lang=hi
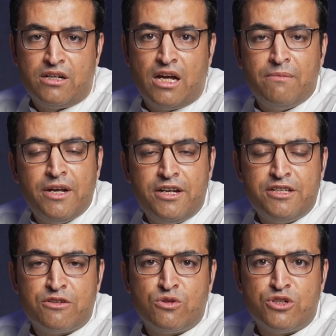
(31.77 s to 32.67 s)

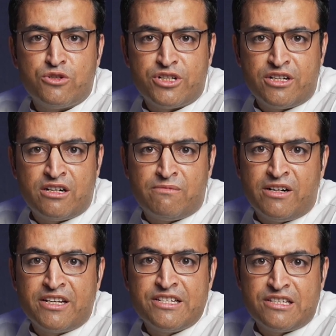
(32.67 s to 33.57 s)
डायबिटीज़ को जो शर
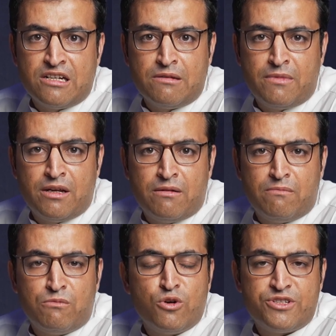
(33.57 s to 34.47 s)
पाकिस्तान
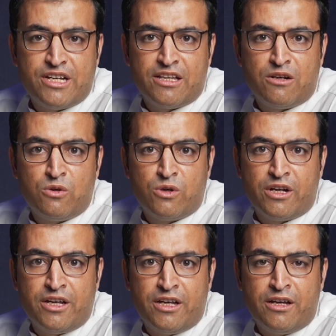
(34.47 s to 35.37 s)
में बहुत ज़्यादा हो
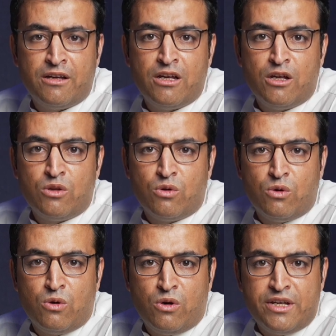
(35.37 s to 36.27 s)
गई है तो
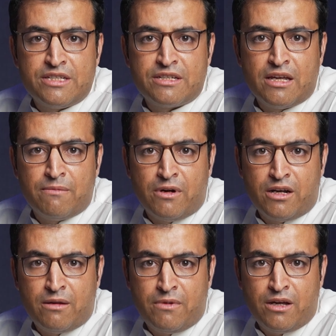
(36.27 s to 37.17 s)
इसके
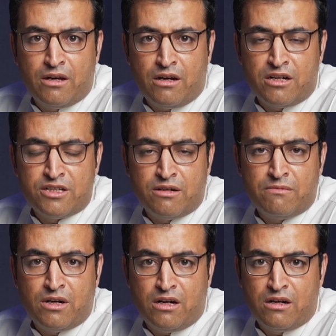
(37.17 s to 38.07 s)
बारे में आज
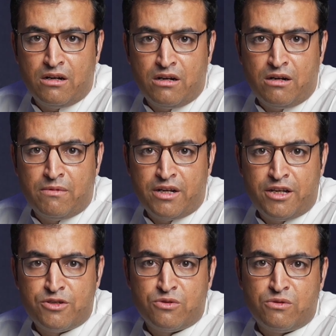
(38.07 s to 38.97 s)
हम आ,
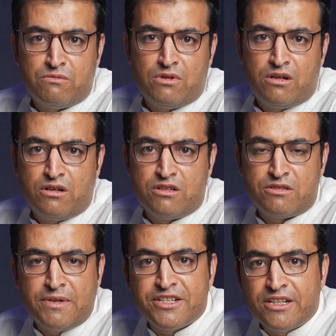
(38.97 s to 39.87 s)
हमारी जो
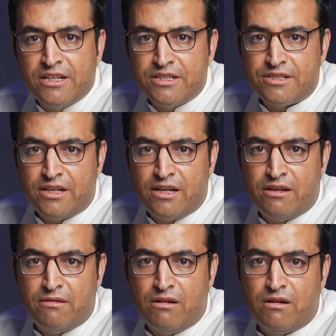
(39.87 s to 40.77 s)
स्पेशलिस्ट
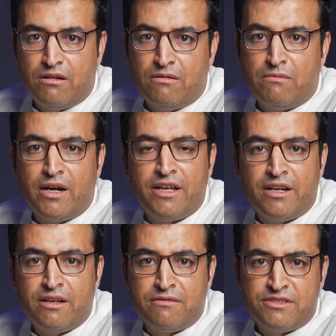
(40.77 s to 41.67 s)
हैं माहिर
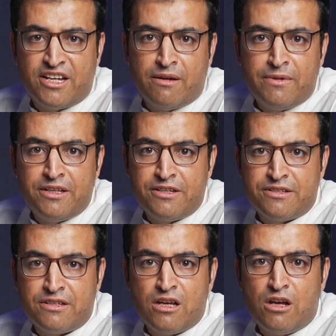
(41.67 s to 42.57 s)

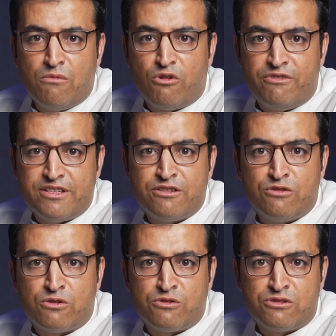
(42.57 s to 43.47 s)
ज़याबीतीस प्रोफेसर
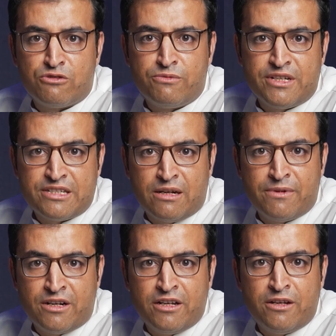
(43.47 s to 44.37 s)
डॉक्टर सोबिया
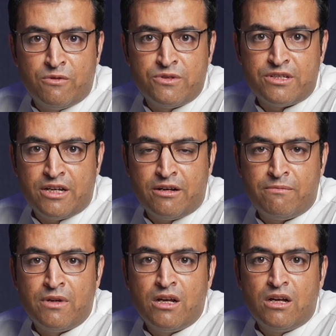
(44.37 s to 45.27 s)
साबिर अली उनसे हम